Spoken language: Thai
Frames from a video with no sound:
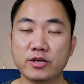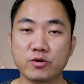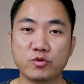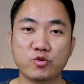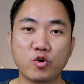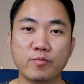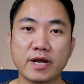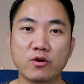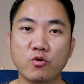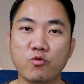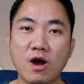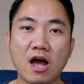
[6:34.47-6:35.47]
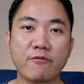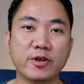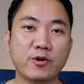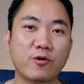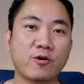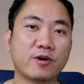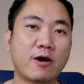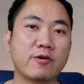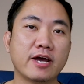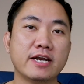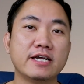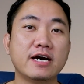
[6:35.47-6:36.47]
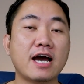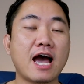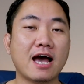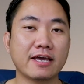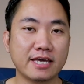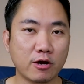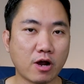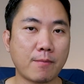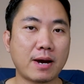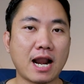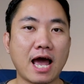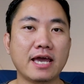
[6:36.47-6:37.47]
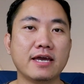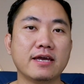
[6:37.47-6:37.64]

YouTube เนี่ยรู้ว่าวิดีโอของเราเนี่ยเนื้อหาเกี่ยวกับอะไร